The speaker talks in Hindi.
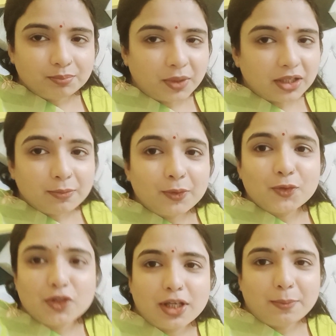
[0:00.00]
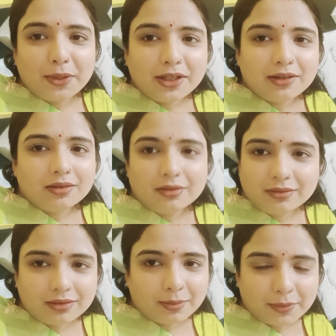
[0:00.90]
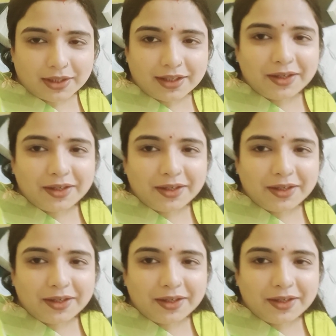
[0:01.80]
व्रत में कुछ ना मिले ना मिले